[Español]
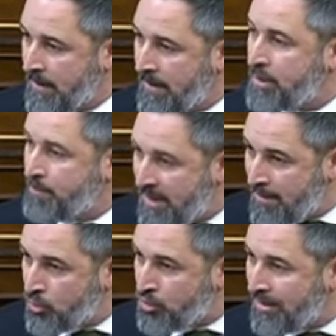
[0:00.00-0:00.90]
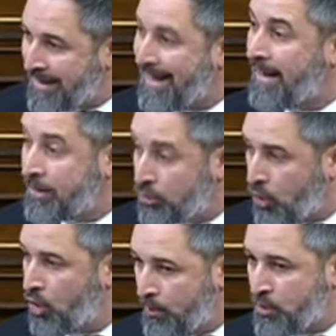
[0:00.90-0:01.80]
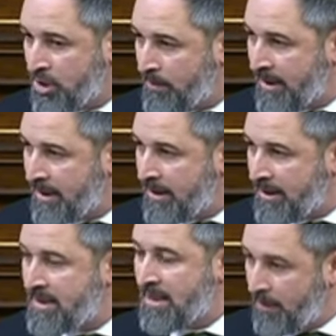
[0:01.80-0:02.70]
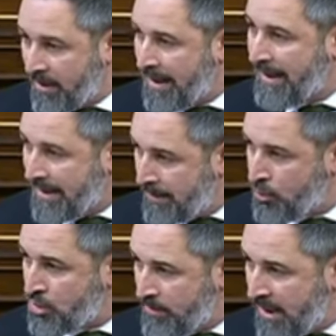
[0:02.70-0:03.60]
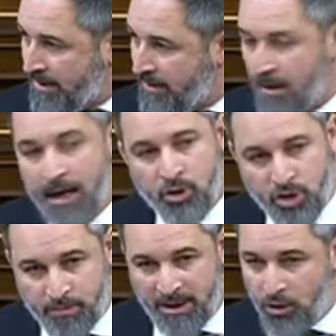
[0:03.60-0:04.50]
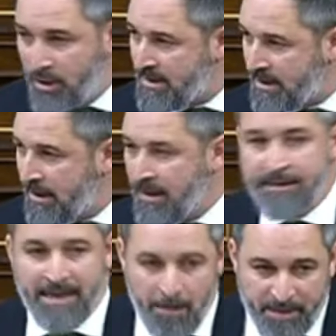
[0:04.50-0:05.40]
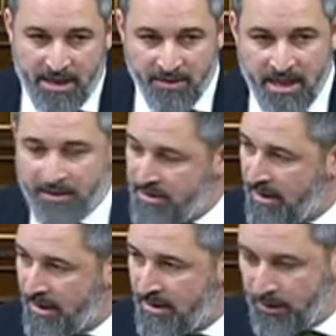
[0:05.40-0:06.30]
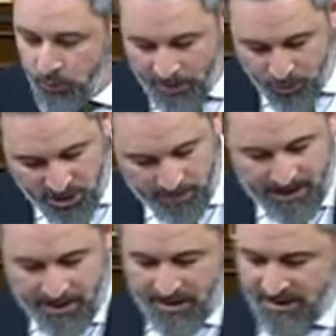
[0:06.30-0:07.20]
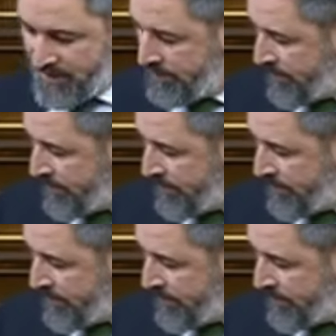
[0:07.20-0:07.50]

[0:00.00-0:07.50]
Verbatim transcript: Les pedimos que hagan todo lo posible si de verdad queremos librar a los españoles de la pesadilla de esta legislatura. Muchísimas gracias.